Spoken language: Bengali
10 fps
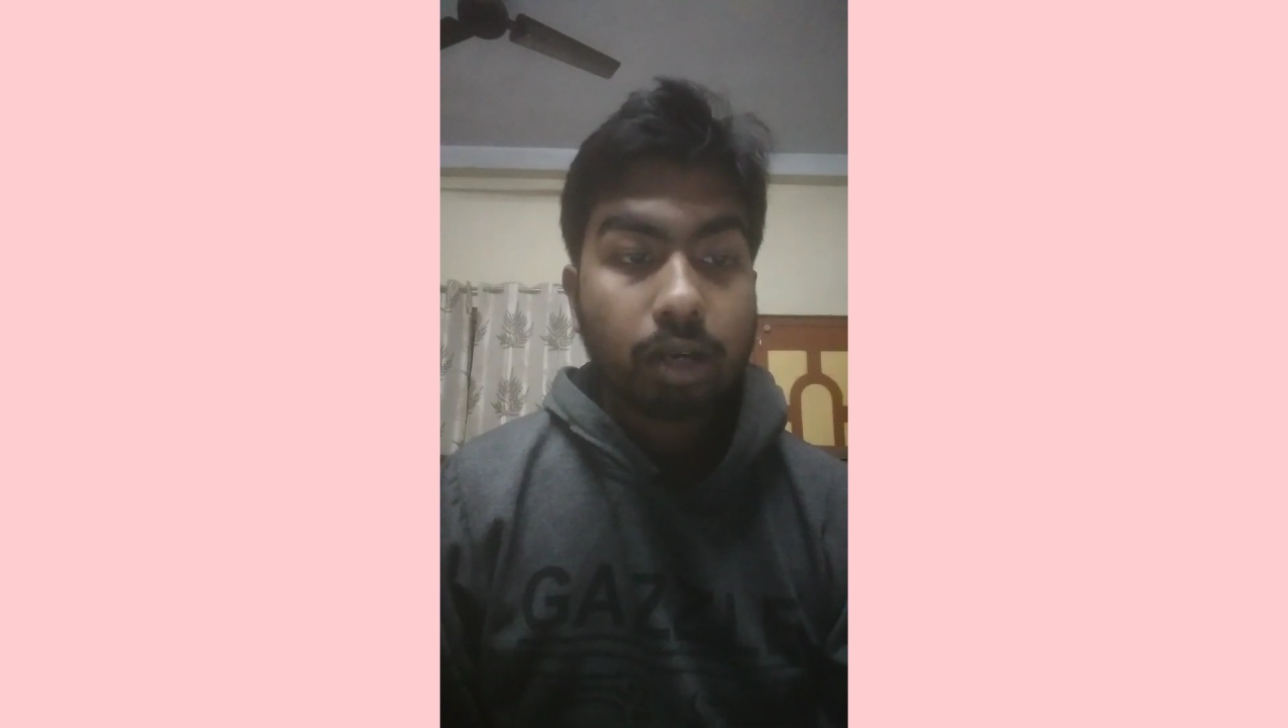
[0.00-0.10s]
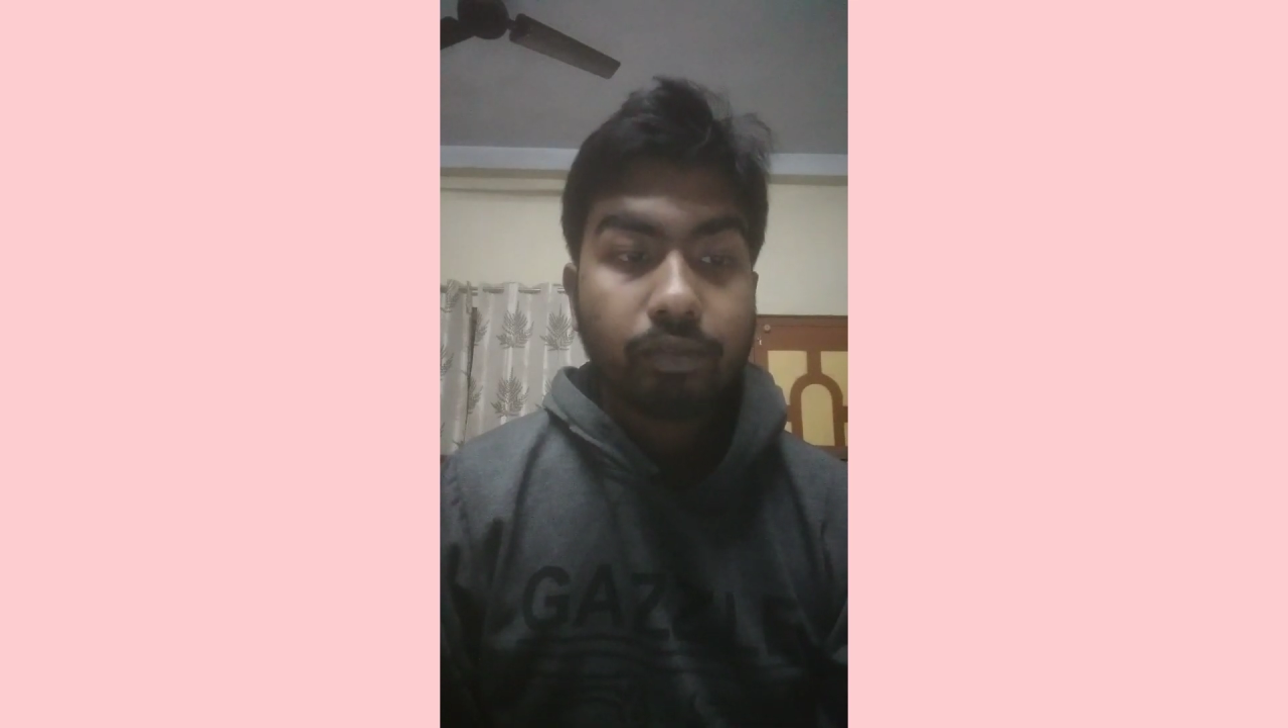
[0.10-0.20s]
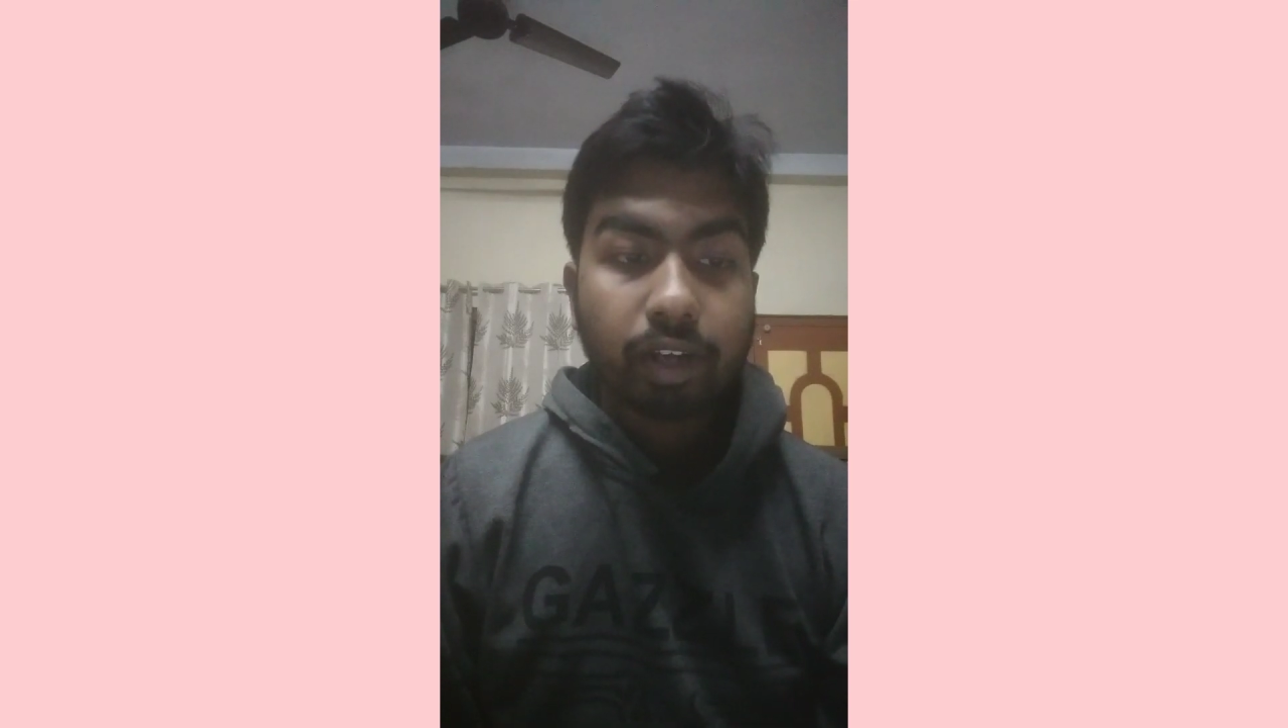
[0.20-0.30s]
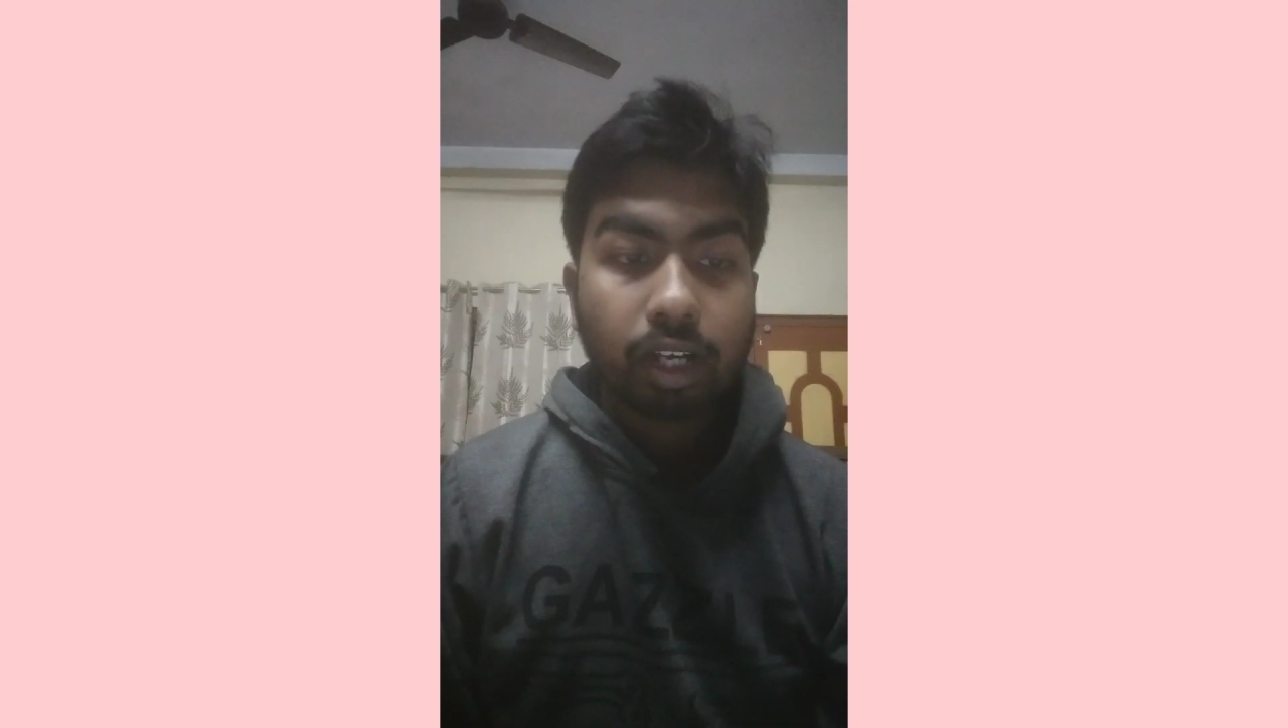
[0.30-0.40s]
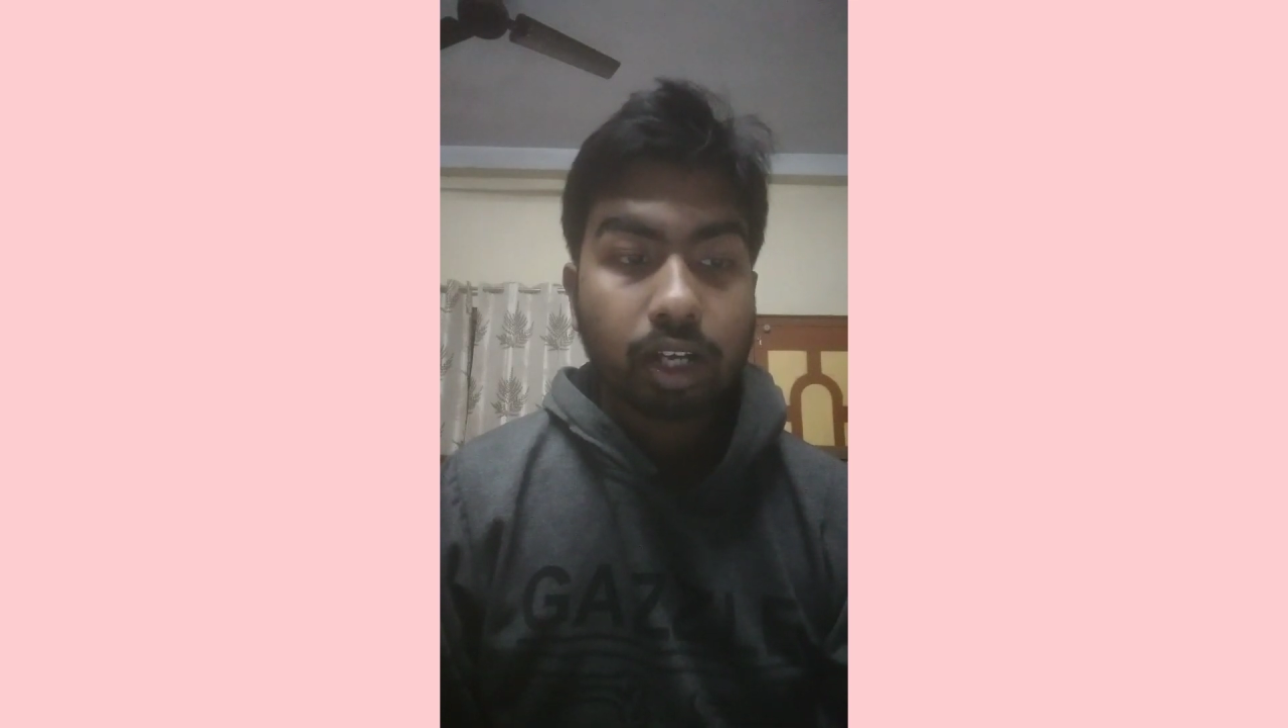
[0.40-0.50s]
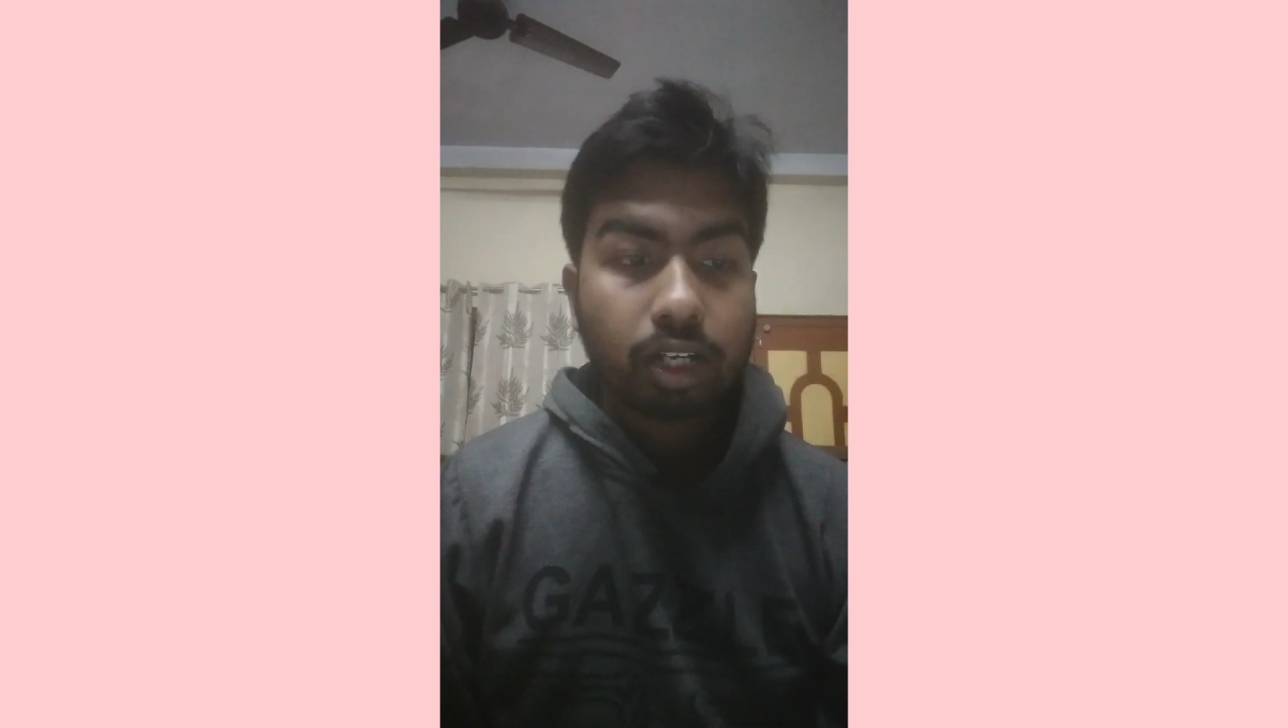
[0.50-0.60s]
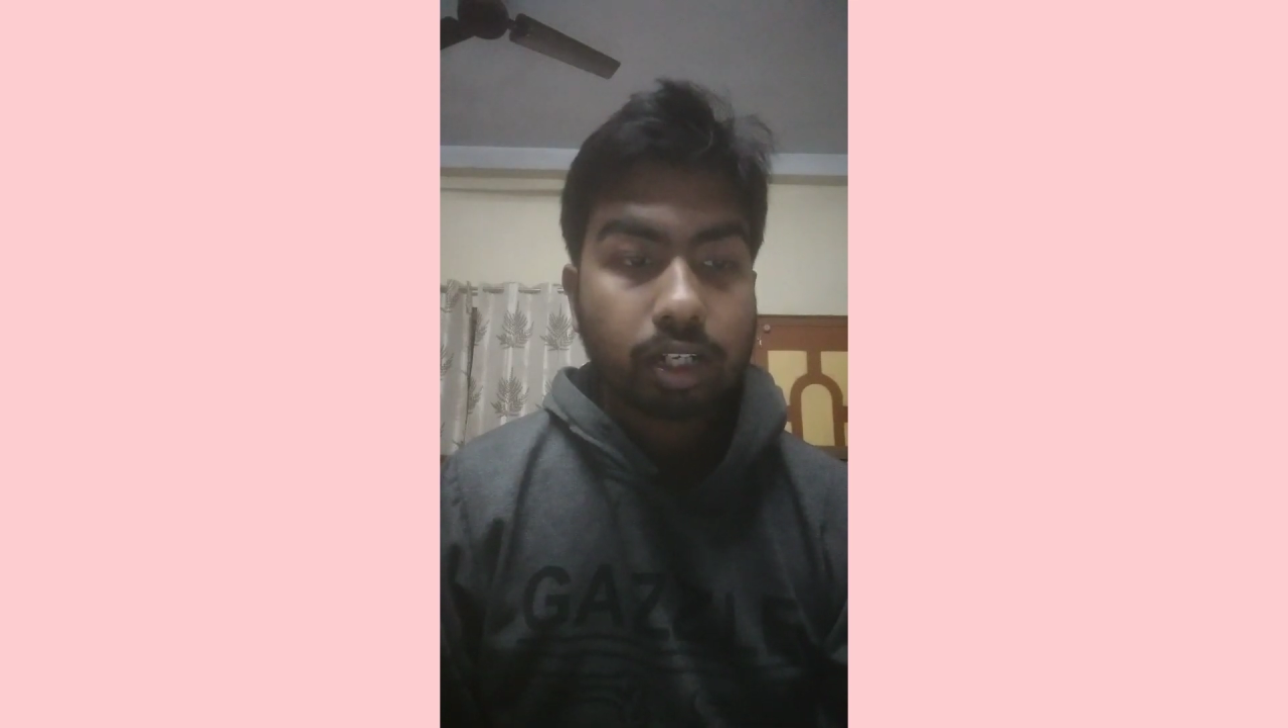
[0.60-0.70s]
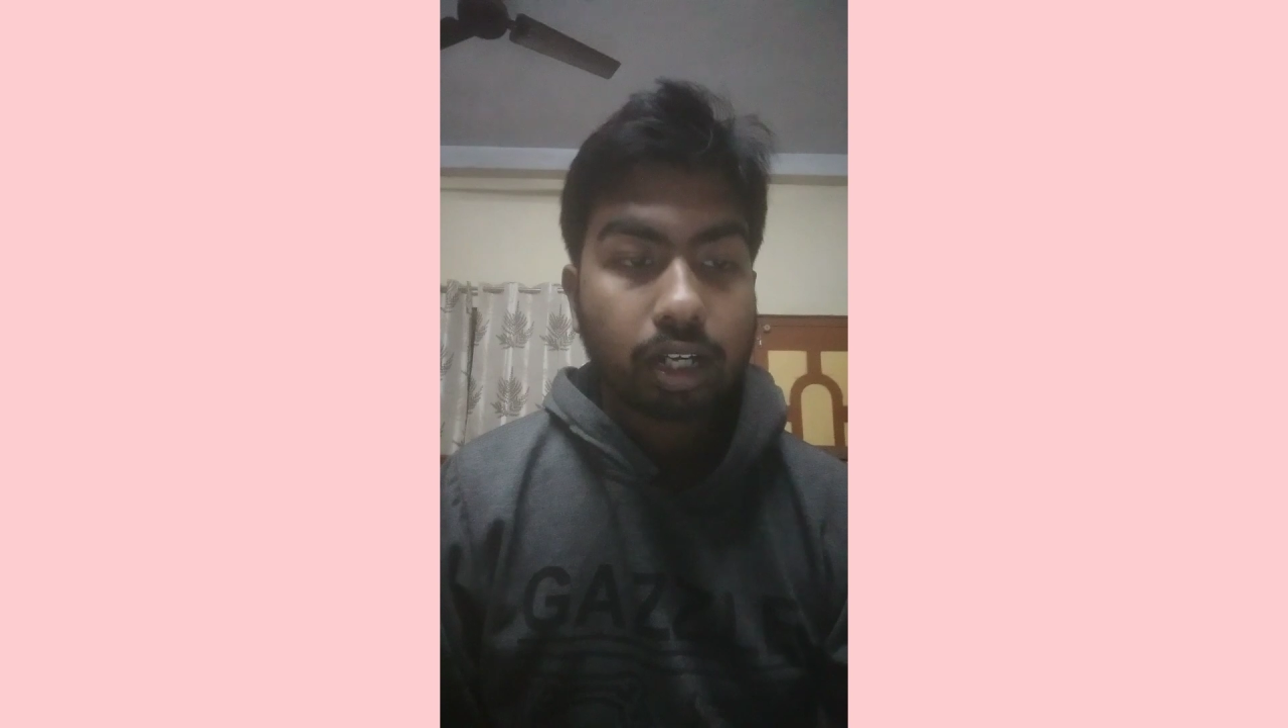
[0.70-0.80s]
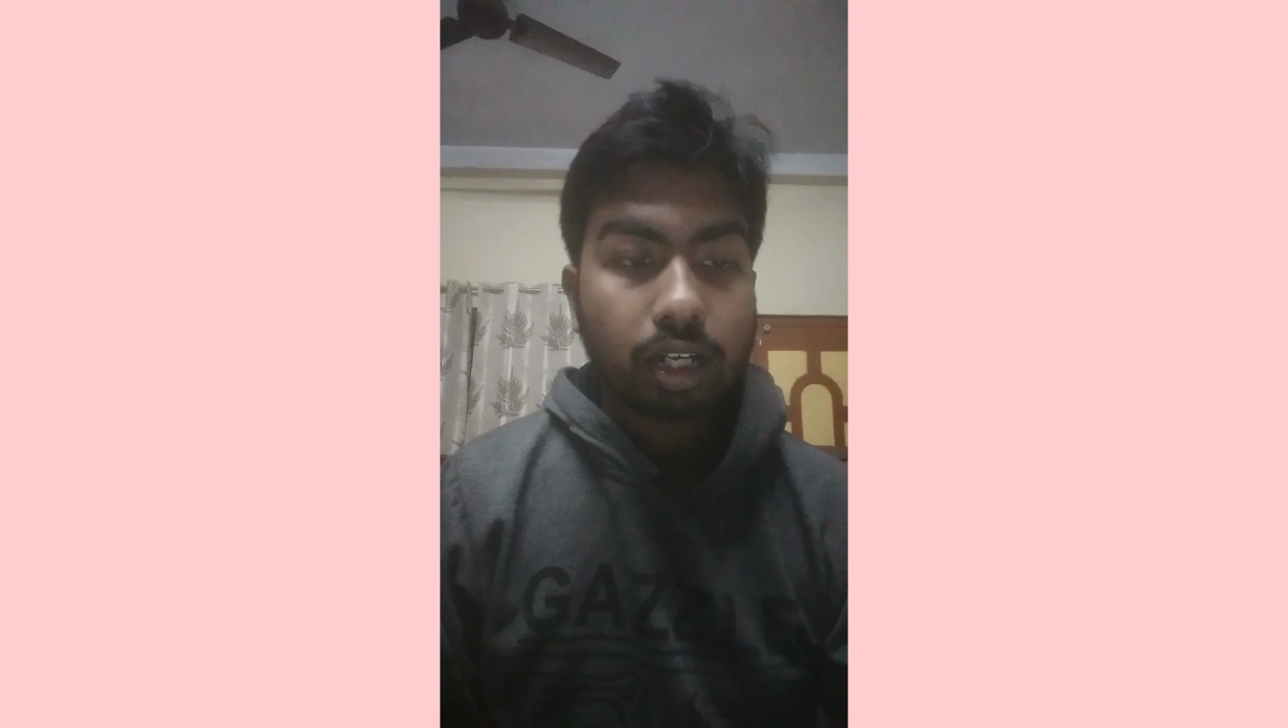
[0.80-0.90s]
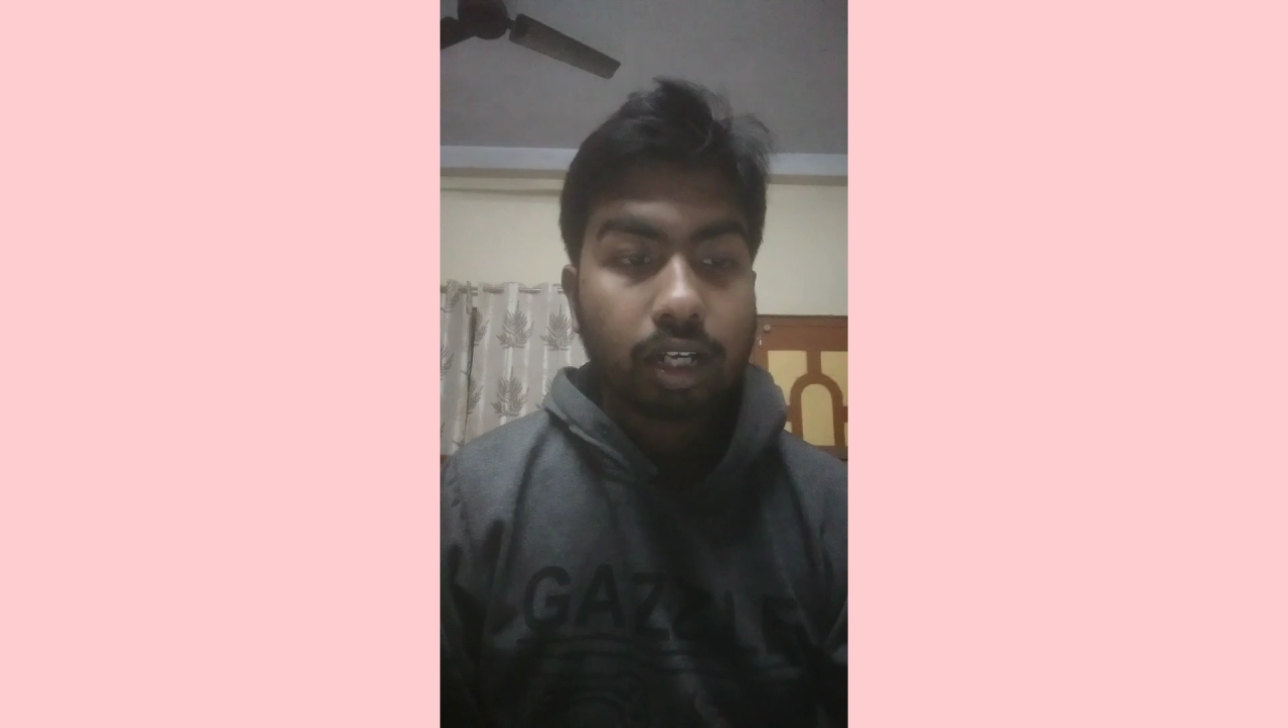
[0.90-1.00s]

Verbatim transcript: ভেঙ্কটা